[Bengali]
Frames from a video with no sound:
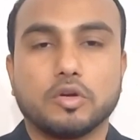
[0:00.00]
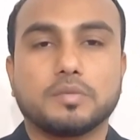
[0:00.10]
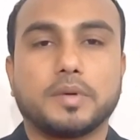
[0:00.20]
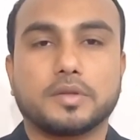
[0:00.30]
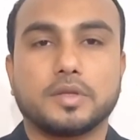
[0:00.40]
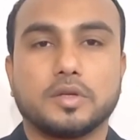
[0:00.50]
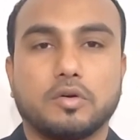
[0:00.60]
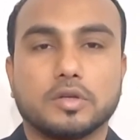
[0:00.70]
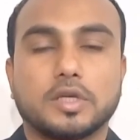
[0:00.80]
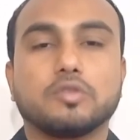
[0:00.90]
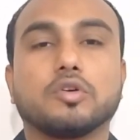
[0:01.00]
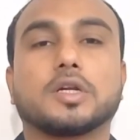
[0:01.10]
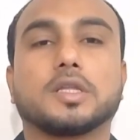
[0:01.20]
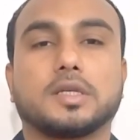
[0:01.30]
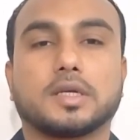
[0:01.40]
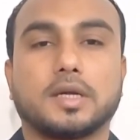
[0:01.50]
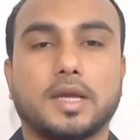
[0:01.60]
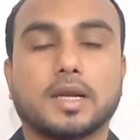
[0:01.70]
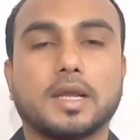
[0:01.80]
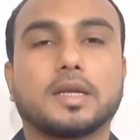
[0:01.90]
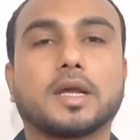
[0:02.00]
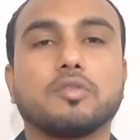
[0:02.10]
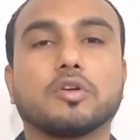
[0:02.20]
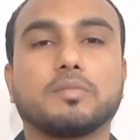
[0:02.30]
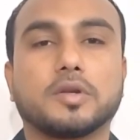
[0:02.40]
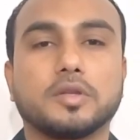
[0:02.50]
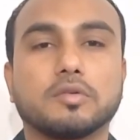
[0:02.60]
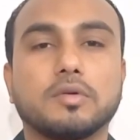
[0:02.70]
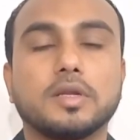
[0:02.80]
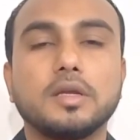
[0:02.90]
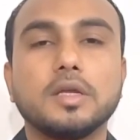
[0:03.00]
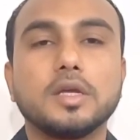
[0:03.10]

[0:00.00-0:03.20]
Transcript: দশ পার্সেন্ট অর্থাৎ দশ হাজার টাকা এক লাখ টাকায় দশ পার্সেন্ট করলে